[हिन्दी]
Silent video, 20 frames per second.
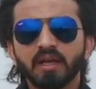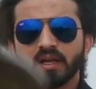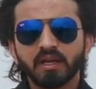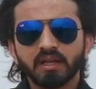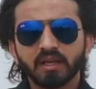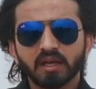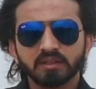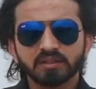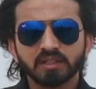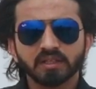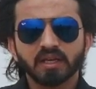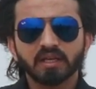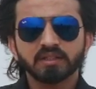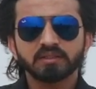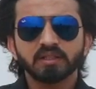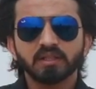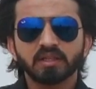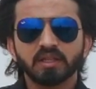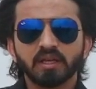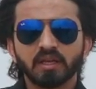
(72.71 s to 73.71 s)
एरिया इसे कह
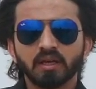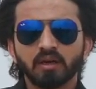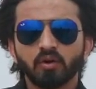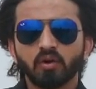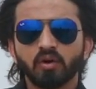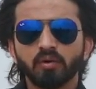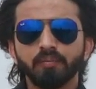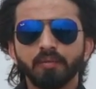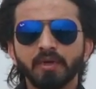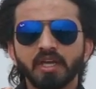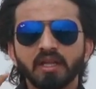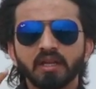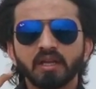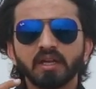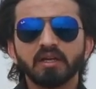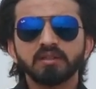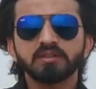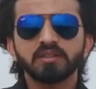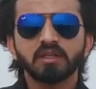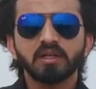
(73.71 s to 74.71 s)
सकते हैं और मेन
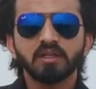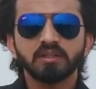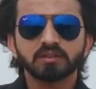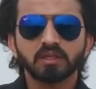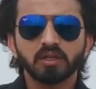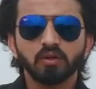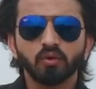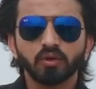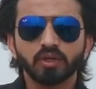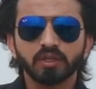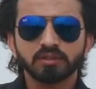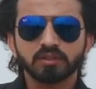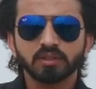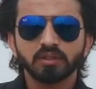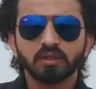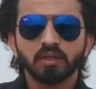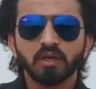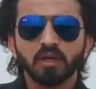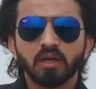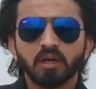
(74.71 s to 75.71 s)
गेट से अगर इसका लोकेशन
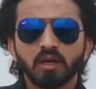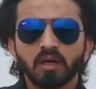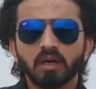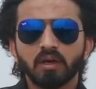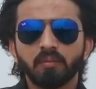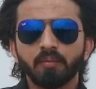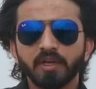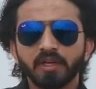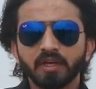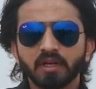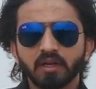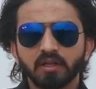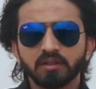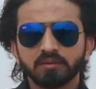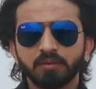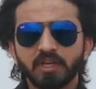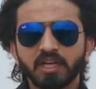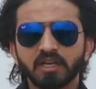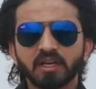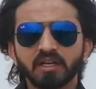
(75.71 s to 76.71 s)
डिस्टेंस मैयर
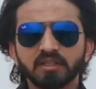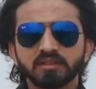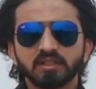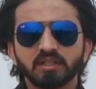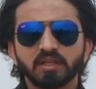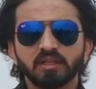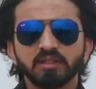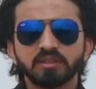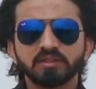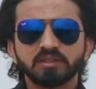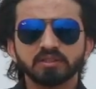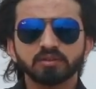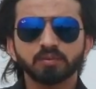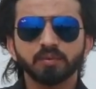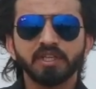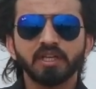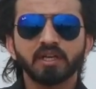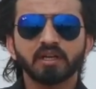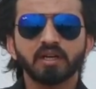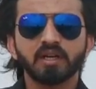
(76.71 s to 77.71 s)
इस मेन गेट से अगर डिस्टेंस
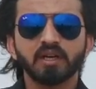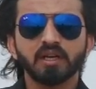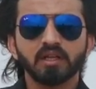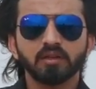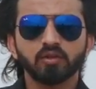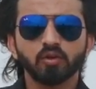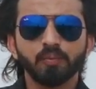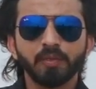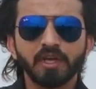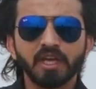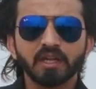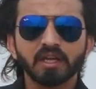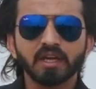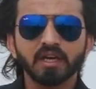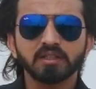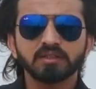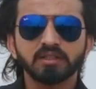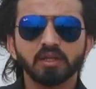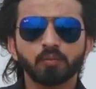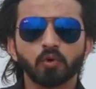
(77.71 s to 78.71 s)
मैयर करें तो मेन
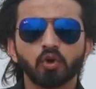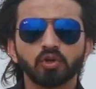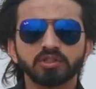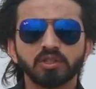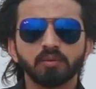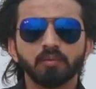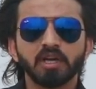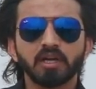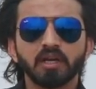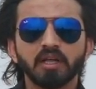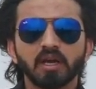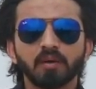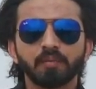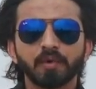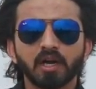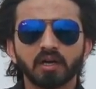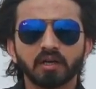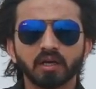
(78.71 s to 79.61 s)
गेट से अप्रोक्सीमेटली यहाँ पे